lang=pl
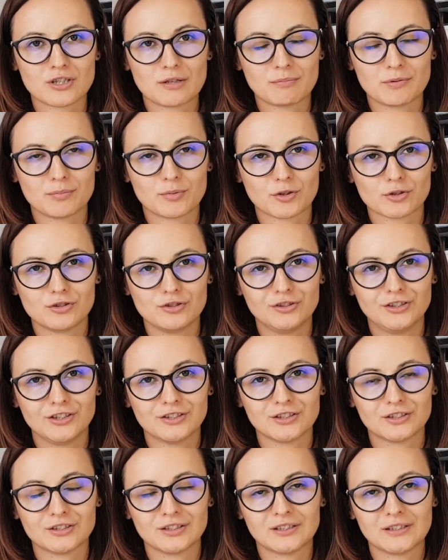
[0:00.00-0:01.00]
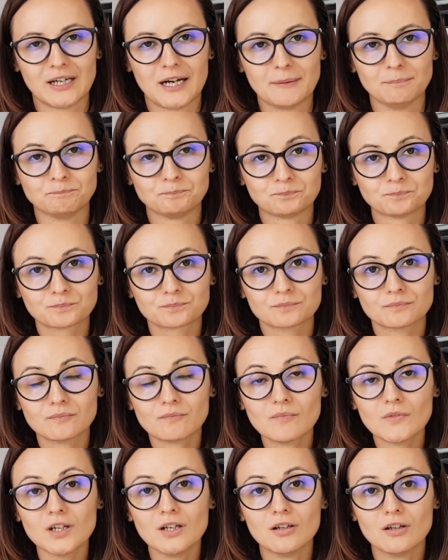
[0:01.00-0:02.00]
można poprosić dietetyka
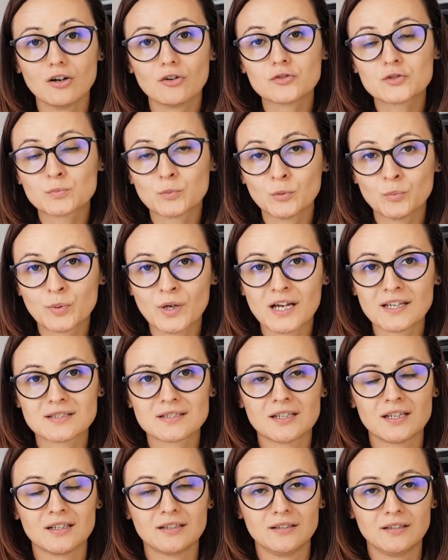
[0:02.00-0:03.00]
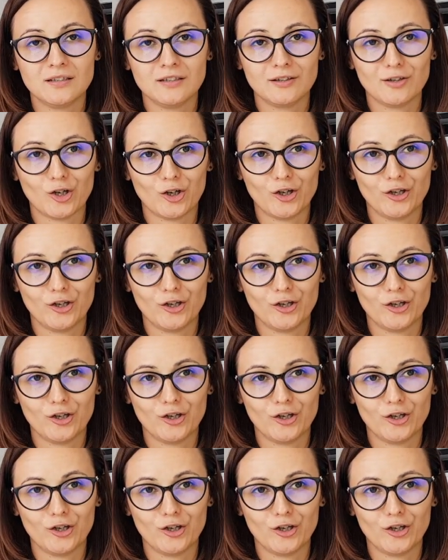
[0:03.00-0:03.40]
e, o współpracę i e,